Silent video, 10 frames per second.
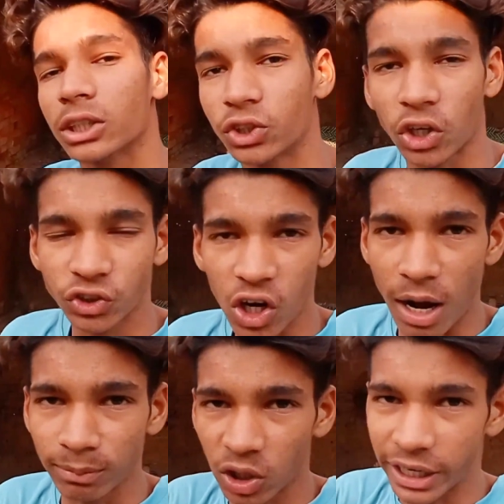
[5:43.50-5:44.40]
दोस्तों
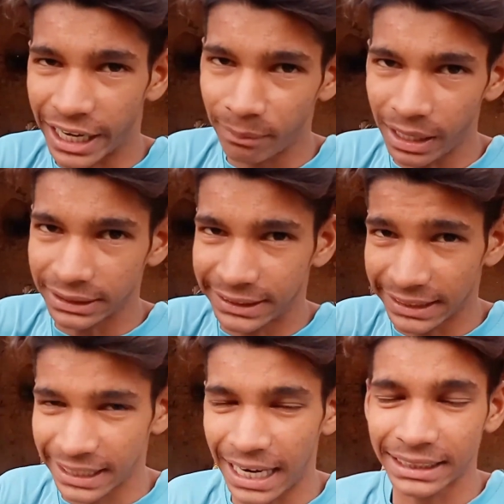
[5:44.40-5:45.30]
हम तो घर में अच्छे
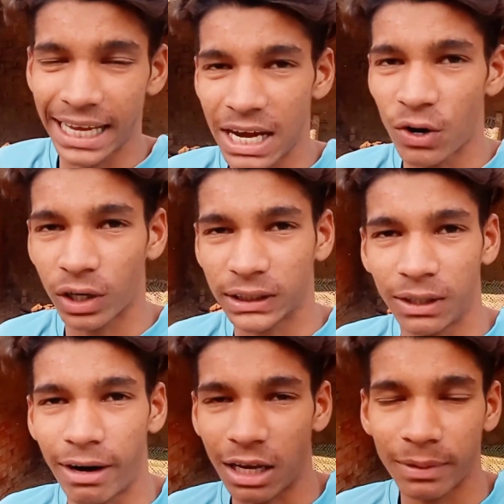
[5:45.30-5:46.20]
से रहते हैं और
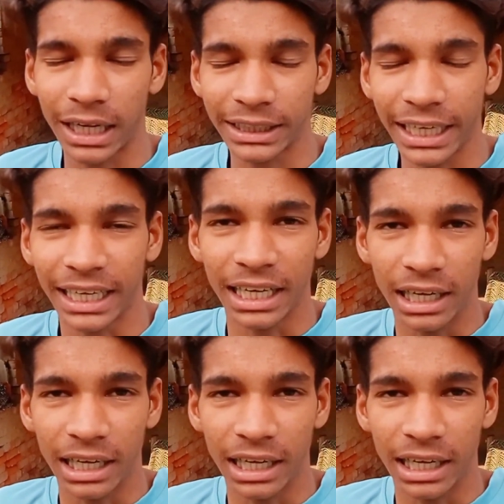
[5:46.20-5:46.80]
त्यौहार बनाते हैं